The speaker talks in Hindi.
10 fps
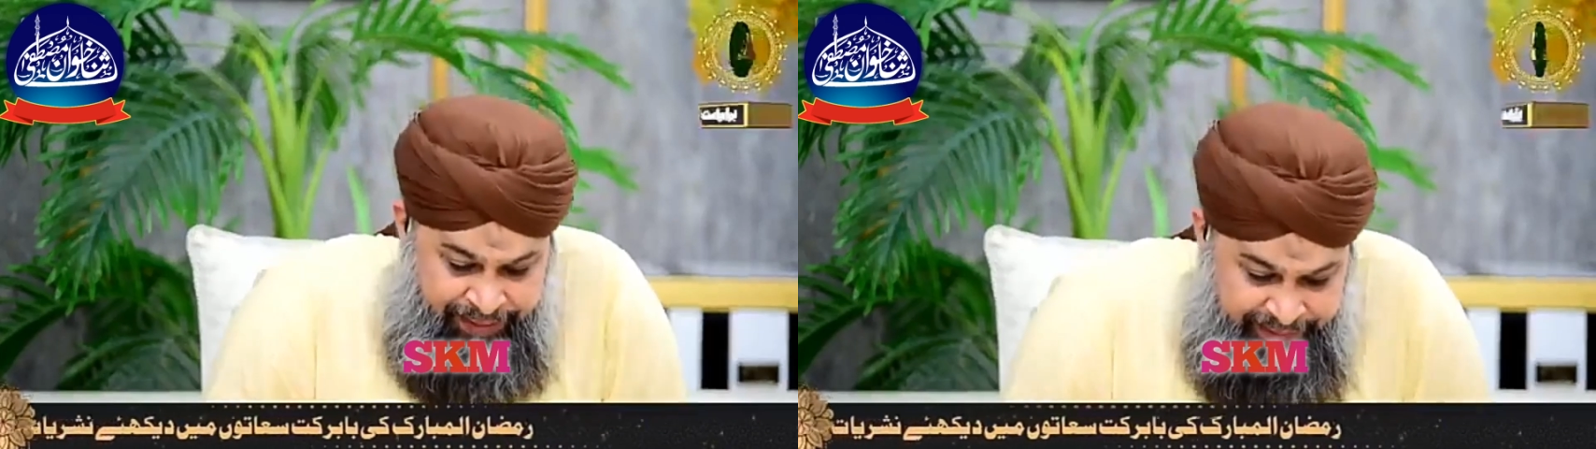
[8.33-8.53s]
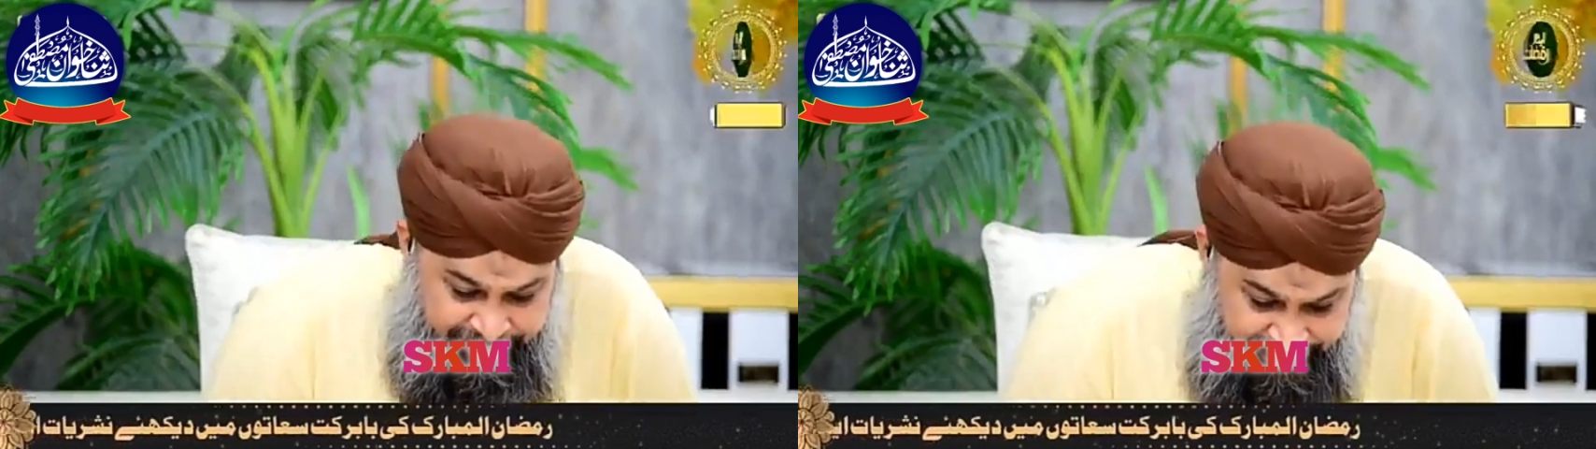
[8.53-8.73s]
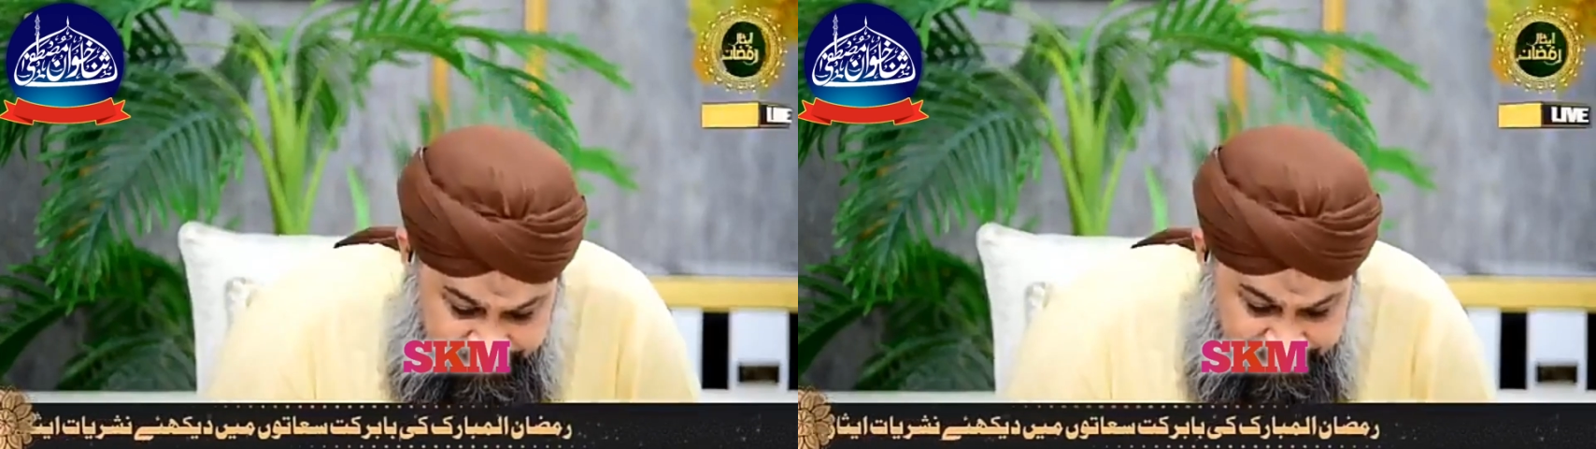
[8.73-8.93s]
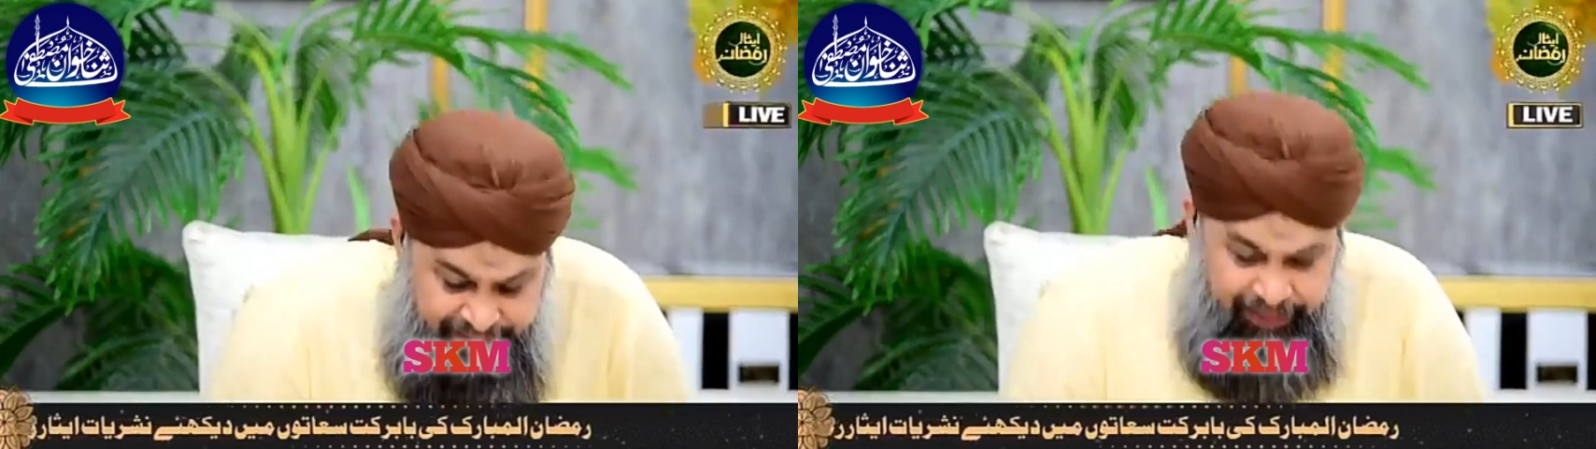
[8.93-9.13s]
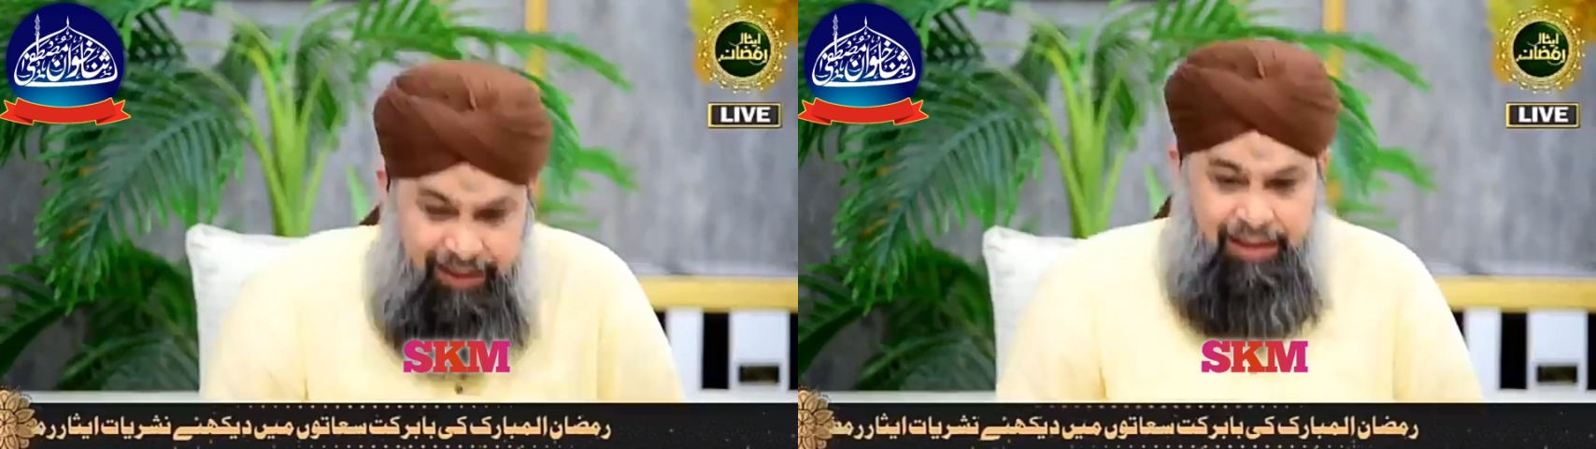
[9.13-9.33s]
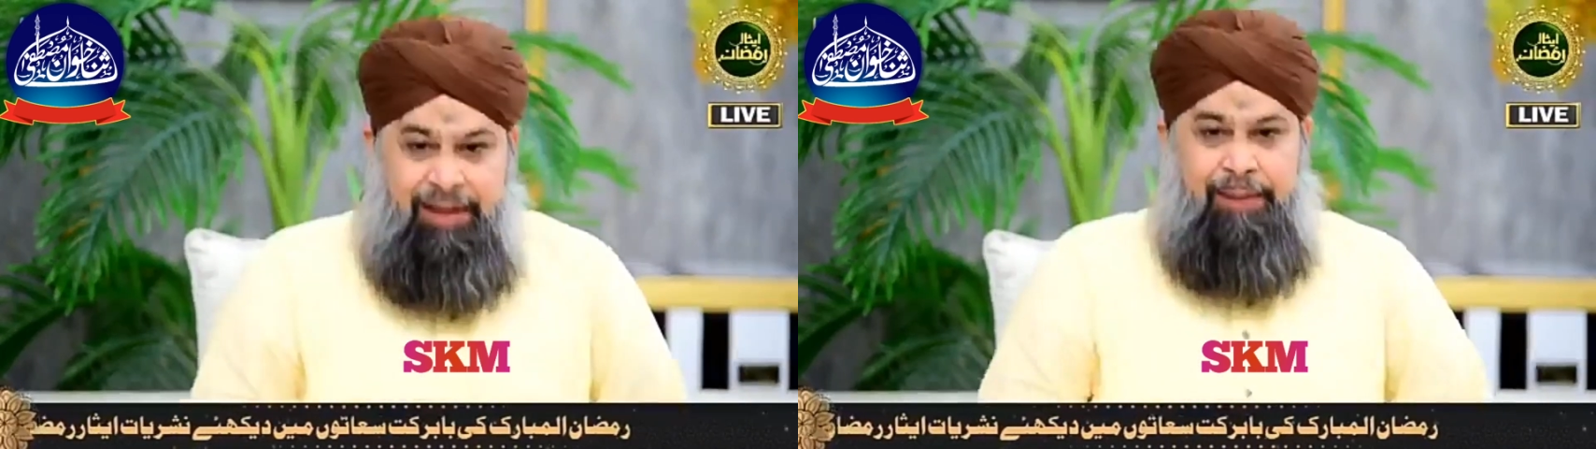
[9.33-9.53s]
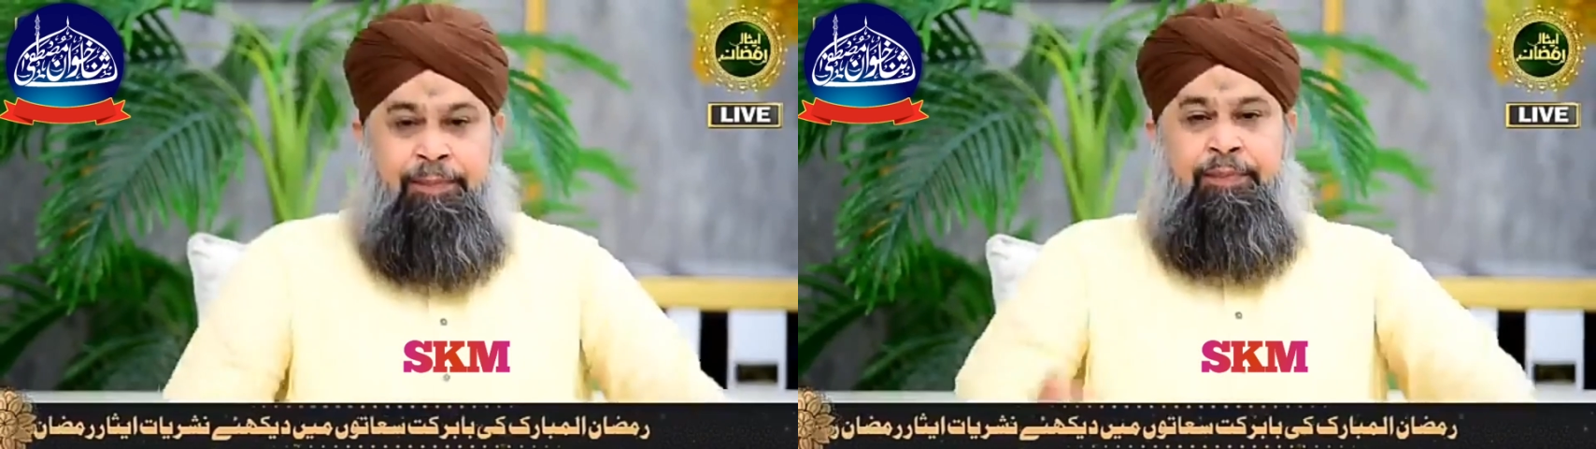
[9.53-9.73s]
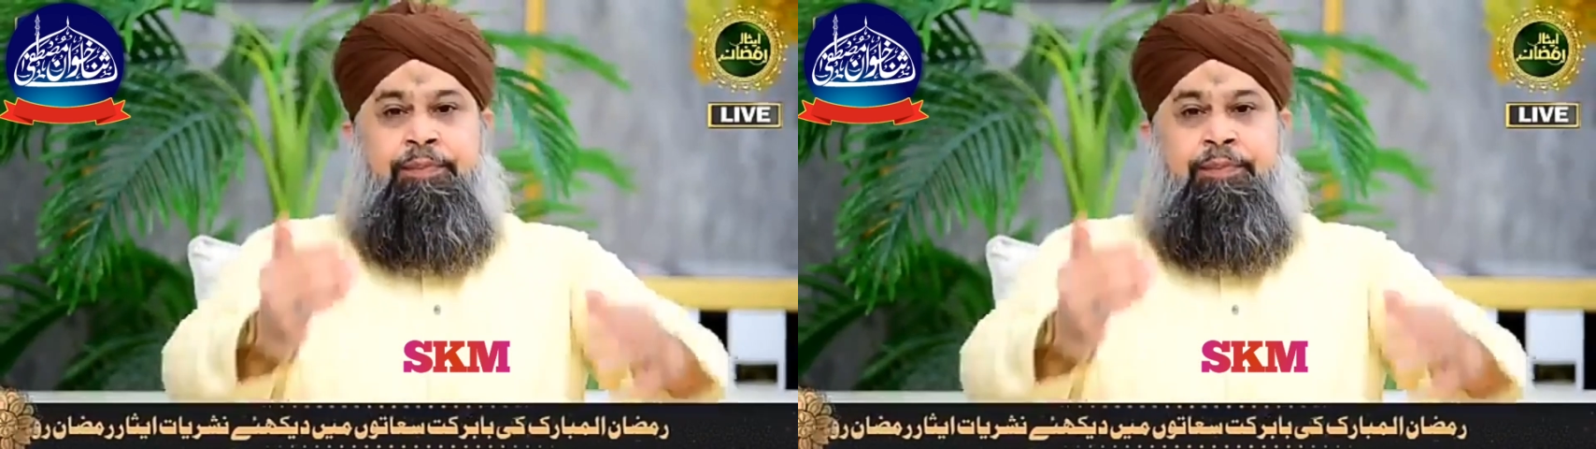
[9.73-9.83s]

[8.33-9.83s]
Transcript: कि आप